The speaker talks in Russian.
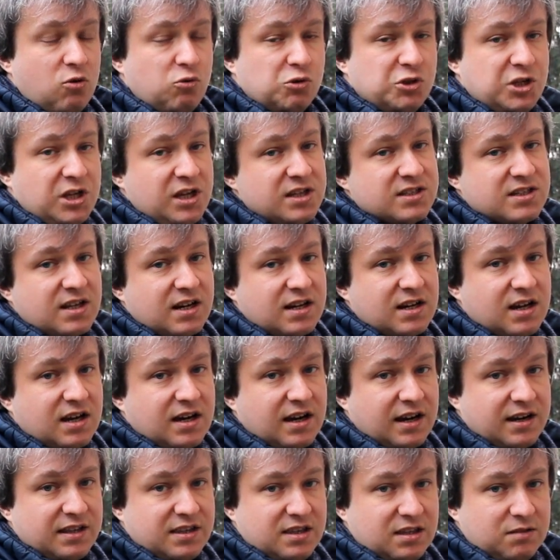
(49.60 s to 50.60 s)
Уже несколько
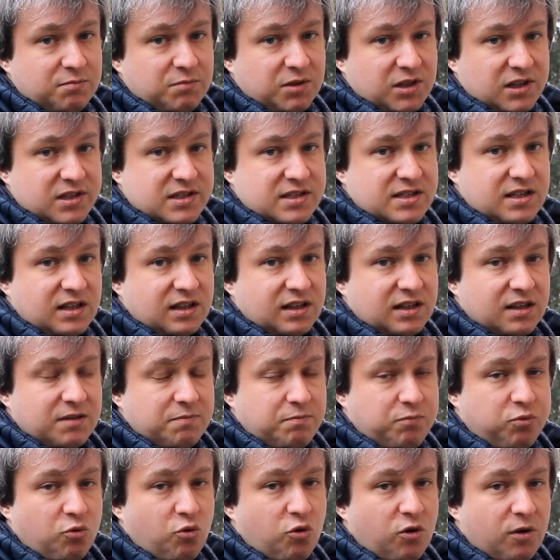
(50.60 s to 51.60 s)
картин было
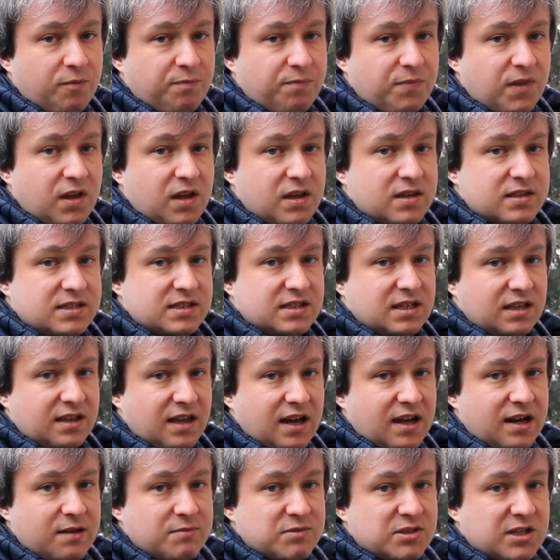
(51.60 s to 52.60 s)
сделано по
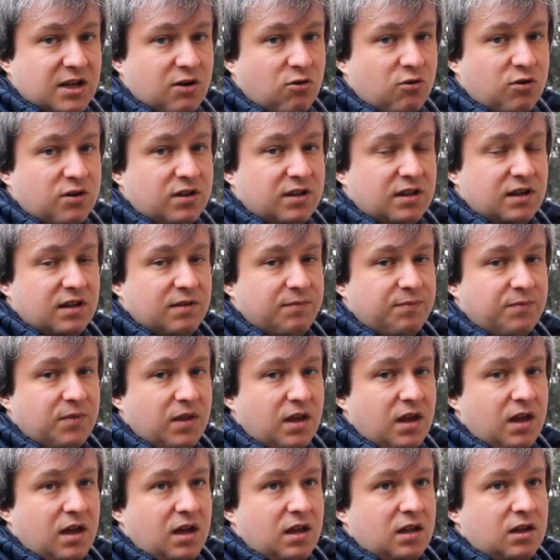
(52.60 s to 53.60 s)
сценариям Сорокина,
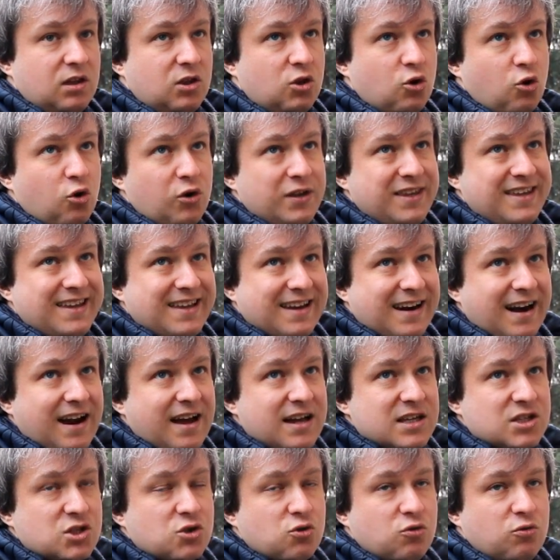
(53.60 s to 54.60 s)
но ни
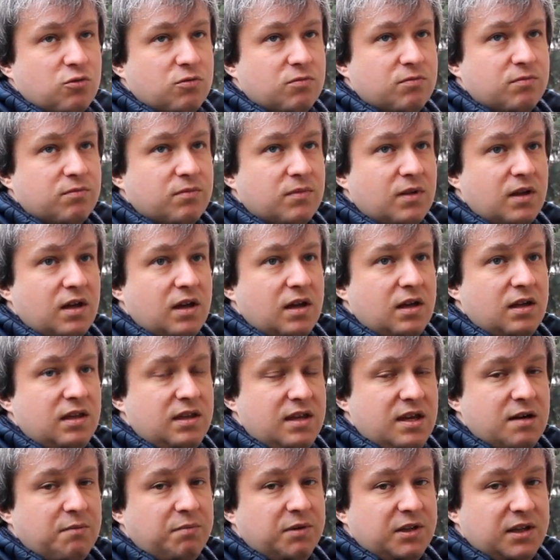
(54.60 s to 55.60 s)
разу
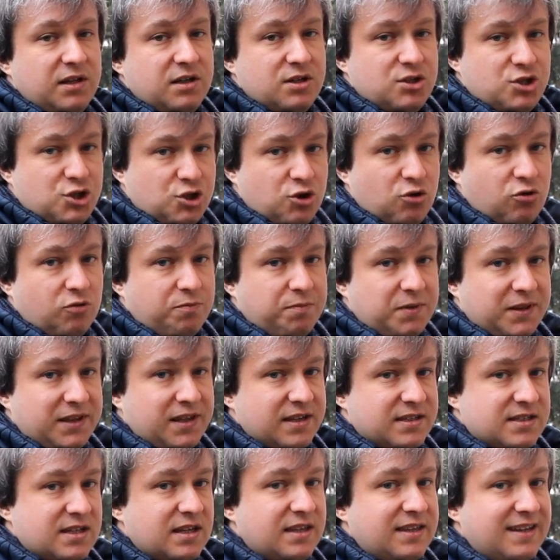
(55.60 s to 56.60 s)
не было еще
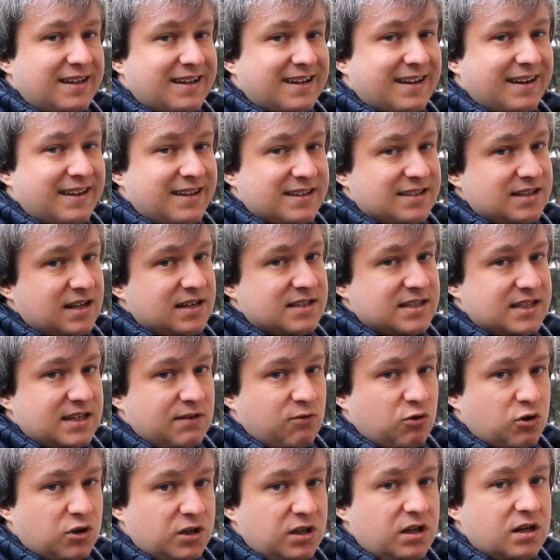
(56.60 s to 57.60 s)
полноценной
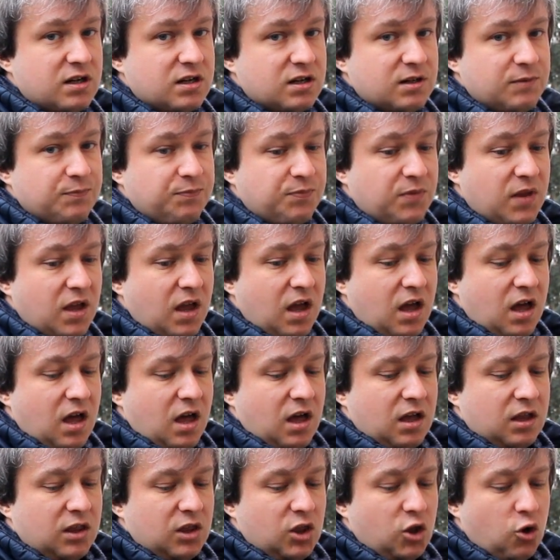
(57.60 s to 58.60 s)
экранизации его книг
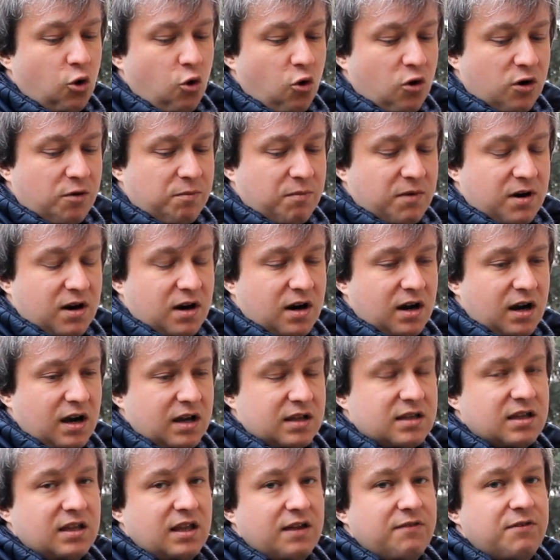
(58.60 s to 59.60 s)
норма —
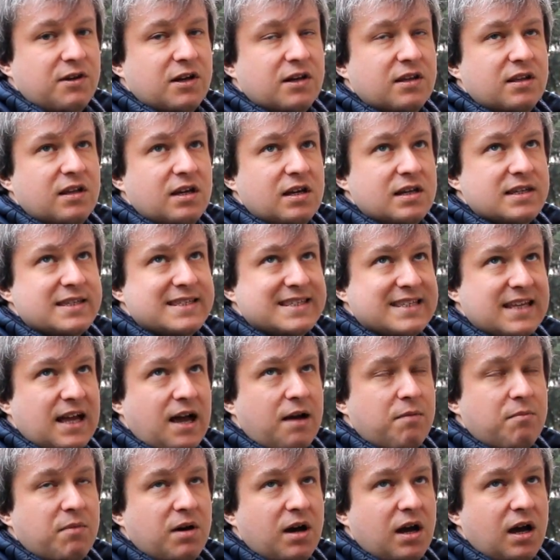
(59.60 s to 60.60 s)
это, наверное,
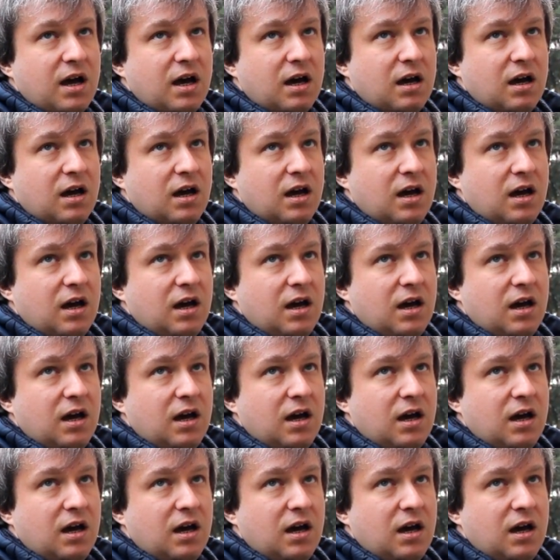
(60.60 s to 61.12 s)
самая